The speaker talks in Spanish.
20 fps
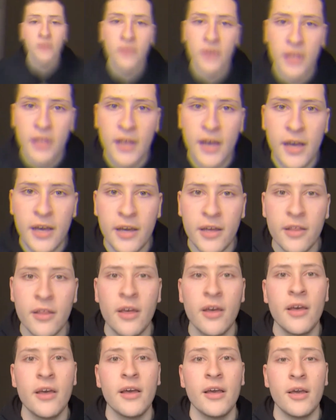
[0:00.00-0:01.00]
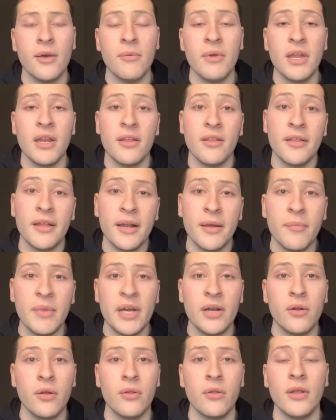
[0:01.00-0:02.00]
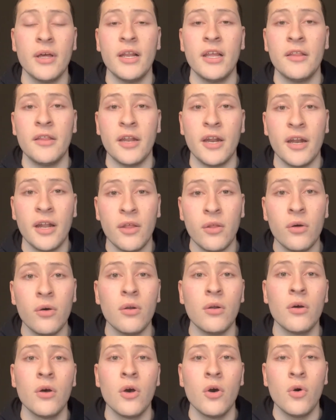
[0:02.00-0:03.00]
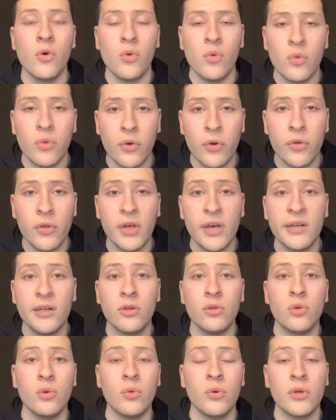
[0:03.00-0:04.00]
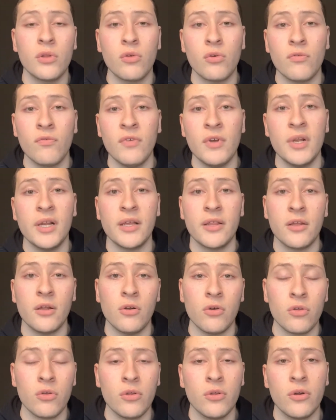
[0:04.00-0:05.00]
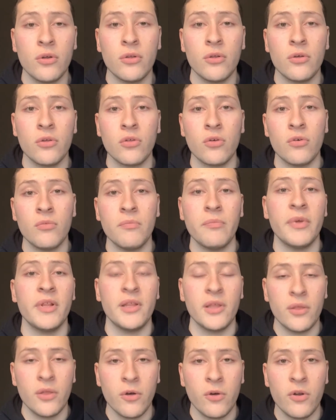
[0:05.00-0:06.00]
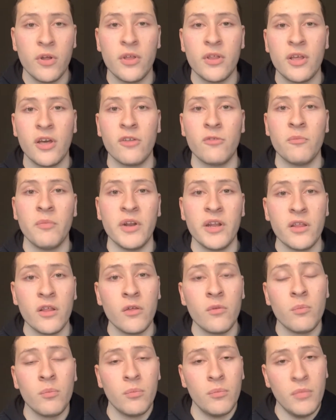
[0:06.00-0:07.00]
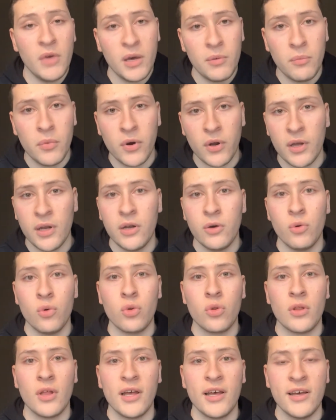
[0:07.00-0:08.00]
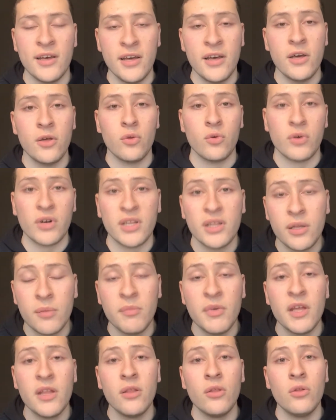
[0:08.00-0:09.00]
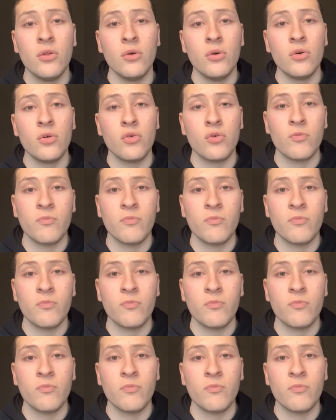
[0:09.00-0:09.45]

fichajes que vienen de la mano del entrenador. Uno ya lo tuvo en sus filas y los otros dos son peticiones expresas, bien porque le gusta su rendimiento, sus